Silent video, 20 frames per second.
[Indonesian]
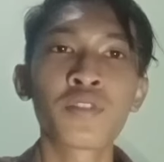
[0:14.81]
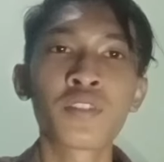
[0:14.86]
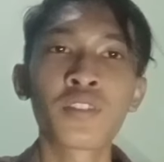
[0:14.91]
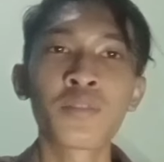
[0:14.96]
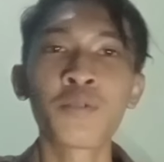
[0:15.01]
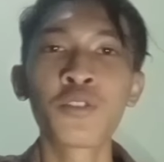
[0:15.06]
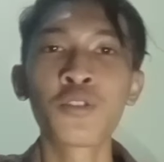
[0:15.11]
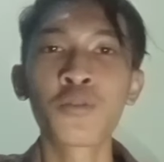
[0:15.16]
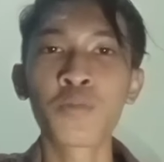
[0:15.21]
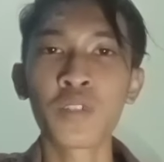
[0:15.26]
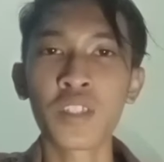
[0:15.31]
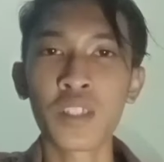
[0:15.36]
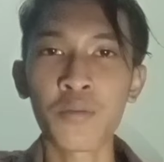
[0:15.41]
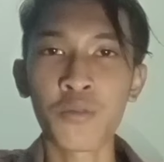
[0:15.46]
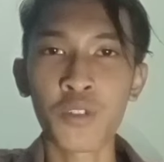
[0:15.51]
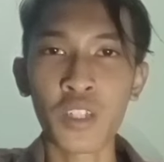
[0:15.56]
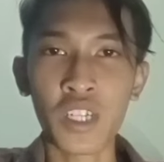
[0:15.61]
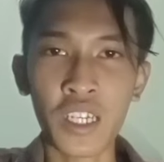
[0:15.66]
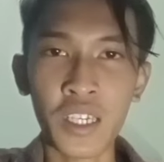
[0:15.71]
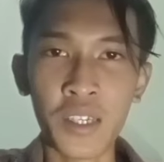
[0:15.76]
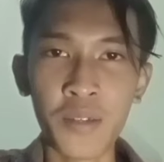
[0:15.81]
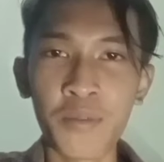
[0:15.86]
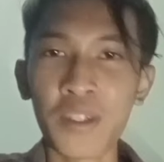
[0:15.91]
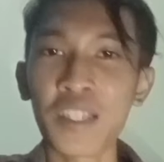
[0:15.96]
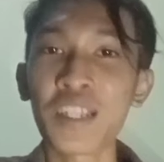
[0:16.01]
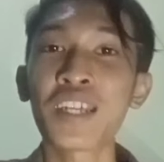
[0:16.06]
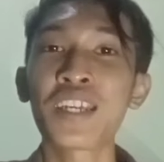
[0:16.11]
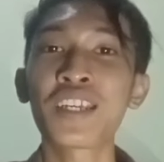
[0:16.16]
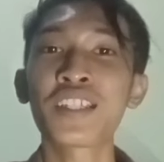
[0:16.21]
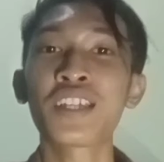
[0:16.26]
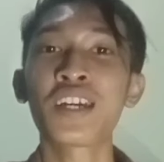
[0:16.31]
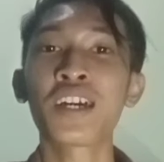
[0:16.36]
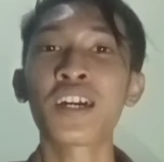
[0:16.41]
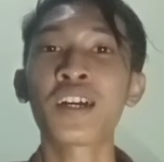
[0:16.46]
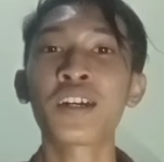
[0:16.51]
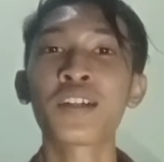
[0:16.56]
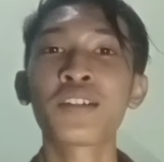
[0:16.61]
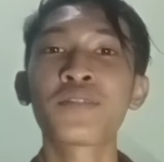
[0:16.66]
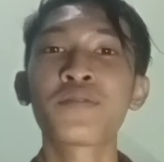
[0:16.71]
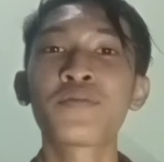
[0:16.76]
Sebelum kita mulai, marilah
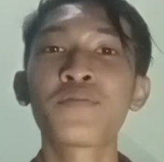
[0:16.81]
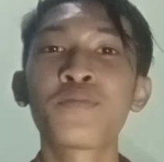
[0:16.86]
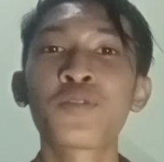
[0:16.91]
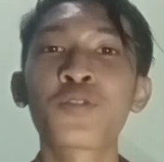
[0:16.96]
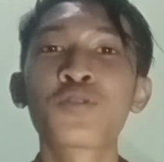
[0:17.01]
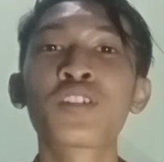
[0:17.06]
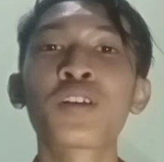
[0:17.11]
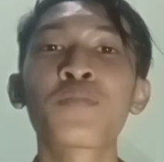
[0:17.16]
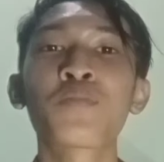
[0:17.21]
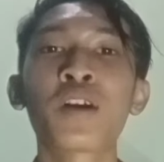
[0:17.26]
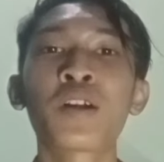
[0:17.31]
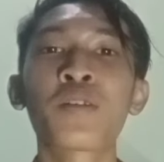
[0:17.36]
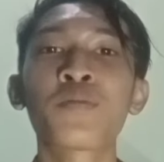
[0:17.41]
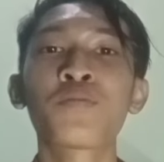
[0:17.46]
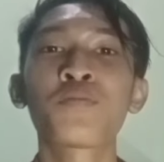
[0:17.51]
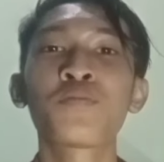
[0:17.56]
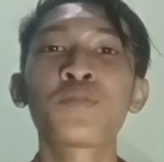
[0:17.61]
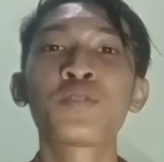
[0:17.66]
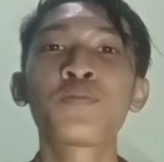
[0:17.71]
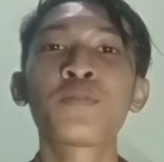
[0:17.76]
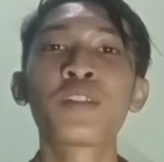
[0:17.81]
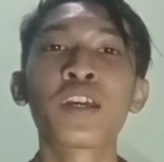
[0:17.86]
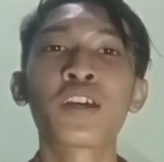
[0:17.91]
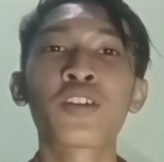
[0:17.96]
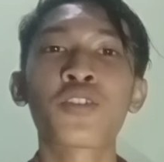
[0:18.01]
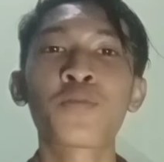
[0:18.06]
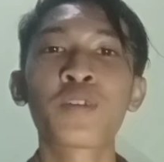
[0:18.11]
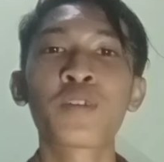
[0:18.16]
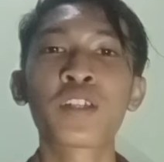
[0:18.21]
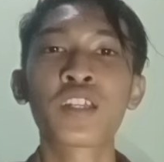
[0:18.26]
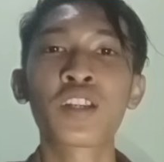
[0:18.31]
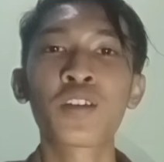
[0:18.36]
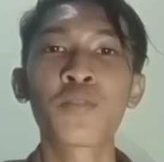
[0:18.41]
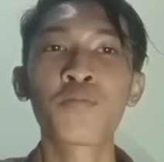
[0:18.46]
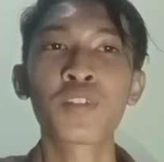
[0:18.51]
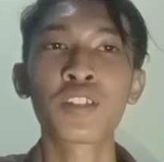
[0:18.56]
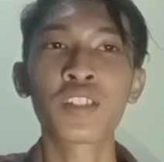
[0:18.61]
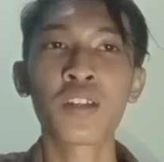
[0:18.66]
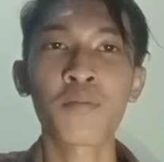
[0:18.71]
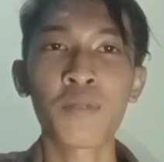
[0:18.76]
kita mengucapkan
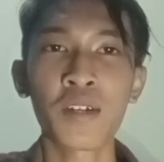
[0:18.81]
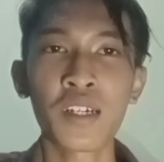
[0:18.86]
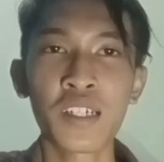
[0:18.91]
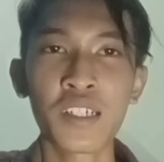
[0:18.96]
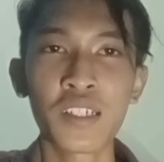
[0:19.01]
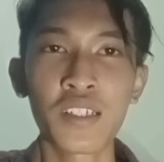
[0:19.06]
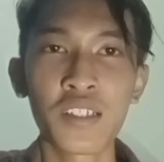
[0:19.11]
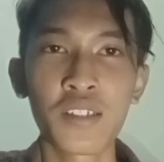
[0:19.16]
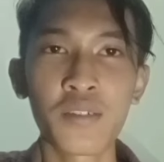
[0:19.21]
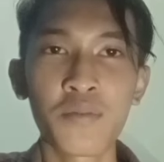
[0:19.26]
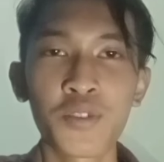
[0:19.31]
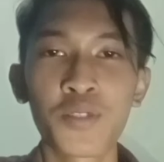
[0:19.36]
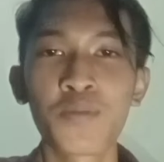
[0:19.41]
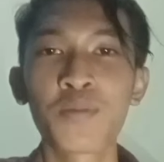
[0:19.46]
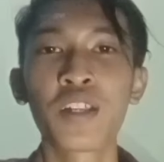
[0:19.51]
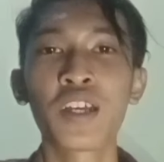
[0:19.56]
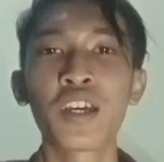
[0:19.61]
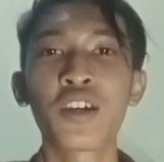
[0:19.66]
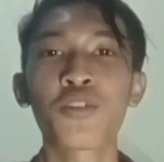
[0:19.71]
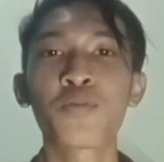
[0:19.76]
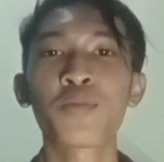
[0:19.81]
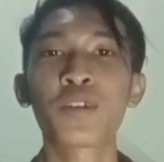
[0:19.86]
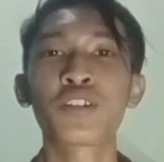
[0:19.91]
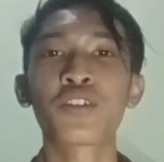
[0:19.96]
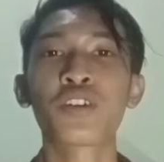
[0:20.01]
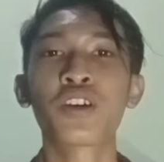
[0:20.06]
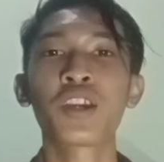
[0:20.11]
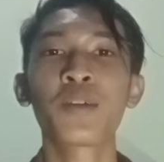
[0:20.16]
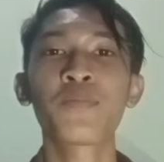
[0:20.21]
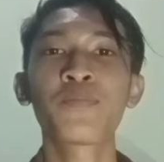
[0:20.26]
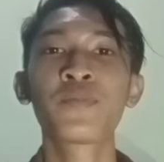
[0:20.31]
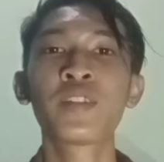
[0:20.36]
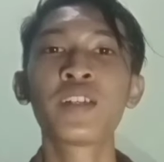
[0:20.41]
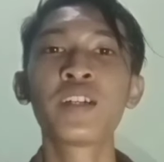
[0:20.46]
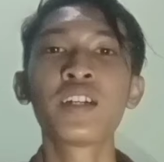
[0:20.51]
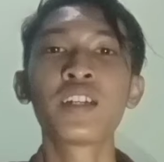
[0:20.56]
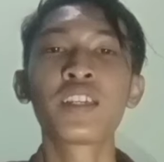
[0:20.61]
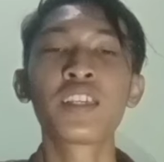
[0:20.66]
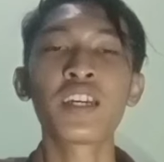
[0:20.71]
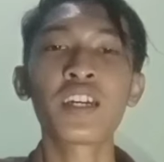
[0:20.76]
Bismillahirrahmanirrahim bersama Bismillahirrahmanirrahim
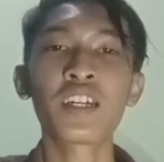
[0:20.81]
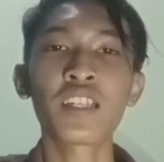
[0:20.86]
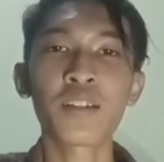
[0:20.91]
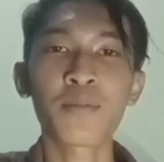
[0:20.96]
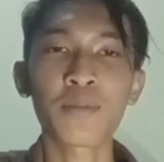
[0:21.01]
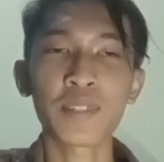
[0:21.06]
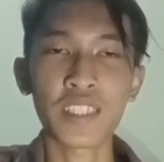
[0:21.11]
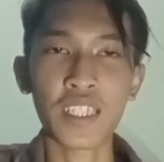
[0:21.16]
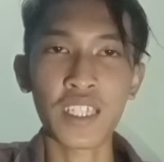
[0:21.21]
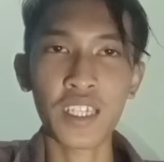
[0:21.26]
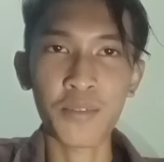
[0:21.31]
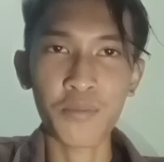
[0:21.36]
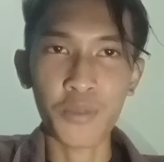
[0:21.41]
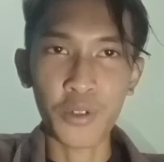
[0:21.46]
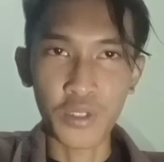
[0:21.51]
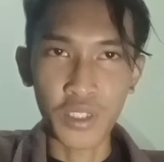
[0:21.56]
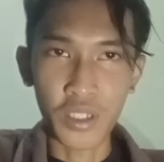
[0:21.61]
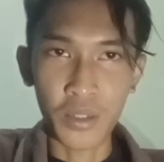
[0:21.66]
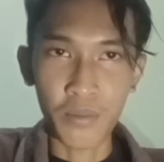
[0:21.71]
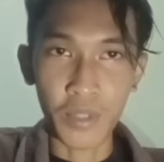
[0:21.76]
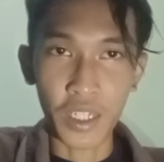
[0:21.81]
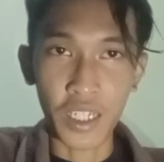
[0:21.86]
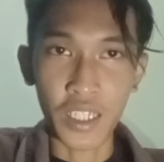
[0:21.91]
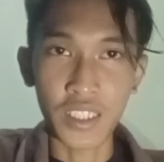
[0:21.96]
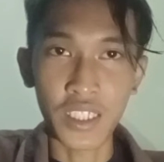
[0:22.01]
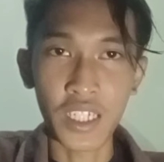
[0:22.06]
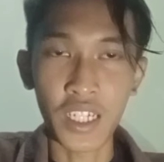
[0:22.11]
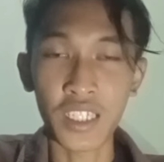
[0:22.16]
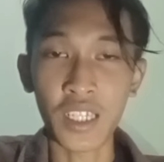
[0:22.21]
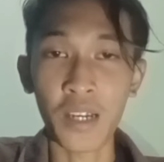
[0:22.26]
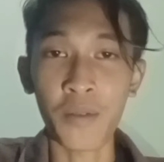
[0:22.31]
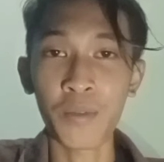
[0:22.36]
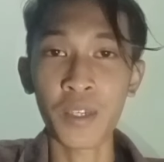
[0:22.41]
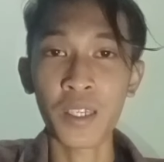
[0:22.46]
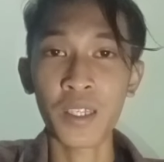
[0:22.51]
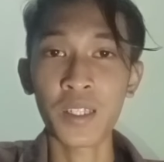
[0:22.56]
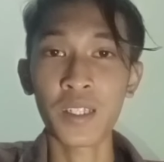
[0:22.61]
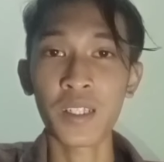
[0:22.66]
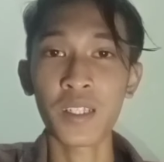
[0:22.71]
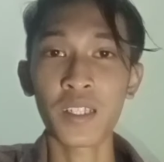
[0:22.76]
Ya, nama saya Pojan Pareja
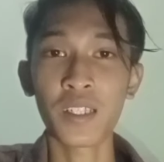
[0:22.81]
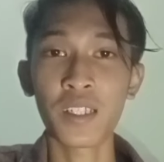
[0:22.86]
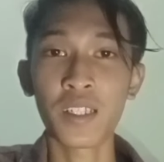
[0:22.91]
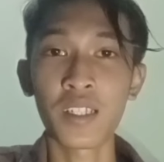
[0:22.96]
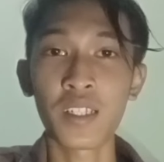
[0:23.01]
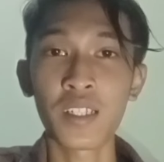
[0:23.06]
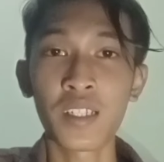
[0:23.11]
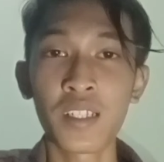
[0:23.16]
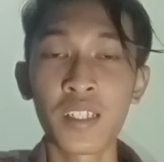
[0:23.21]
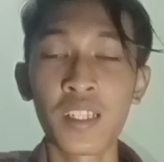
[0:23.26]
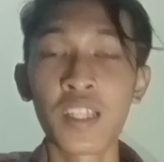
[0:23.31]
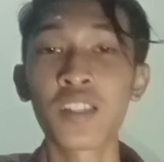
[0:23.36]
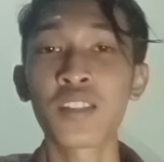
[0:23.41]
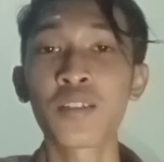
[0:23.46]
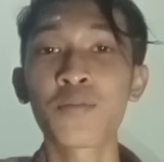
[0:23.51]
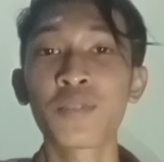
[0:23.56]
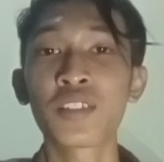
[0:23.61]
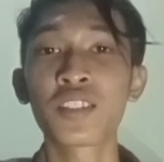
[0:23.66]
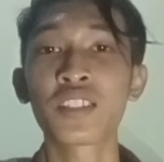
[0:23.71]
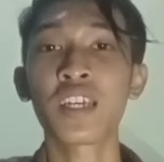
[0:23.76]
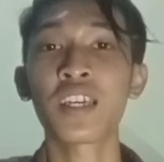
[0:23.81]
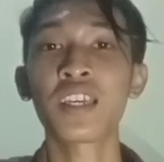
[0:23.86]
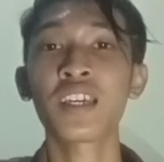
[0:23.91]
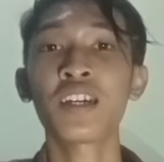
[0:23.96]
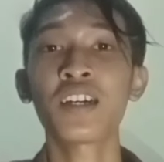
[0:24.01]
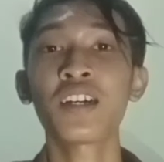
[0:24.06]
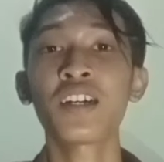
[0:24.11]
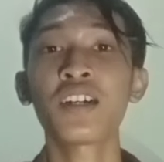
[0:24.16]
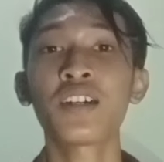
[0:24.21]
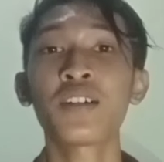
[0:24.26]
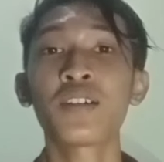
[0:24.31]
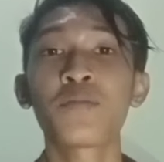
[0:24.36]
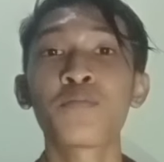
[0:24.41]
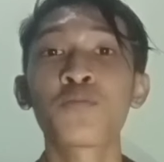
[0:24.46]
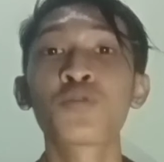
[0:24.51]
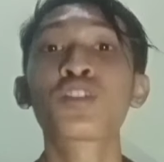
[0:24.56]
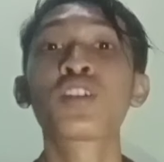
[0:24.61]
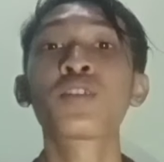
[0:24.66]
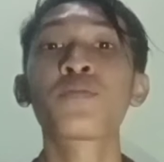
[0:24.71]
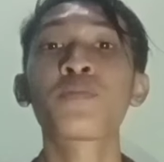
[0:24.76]
Hetami Dan teman saya
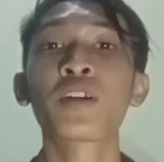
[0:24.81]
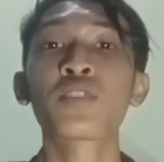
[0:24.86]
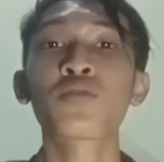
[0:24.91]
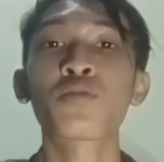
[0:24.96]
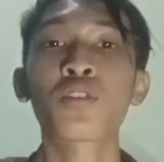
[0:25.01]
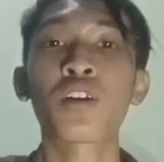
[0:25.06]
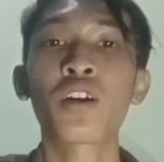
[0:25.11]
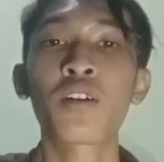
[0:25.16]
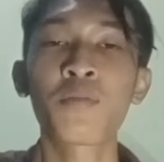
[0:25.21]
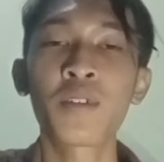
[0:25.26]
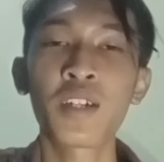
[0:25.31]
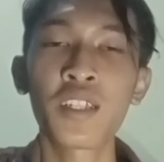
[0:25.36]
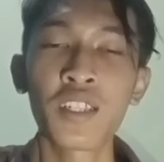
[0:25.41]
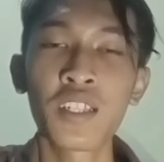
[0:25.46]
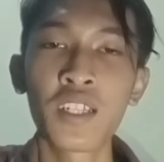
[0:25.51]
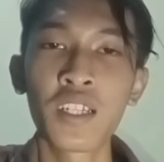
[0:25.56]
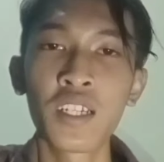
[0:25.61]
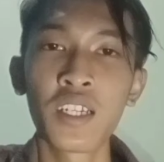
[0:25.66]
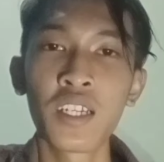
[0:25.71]
Muslifatur Rahman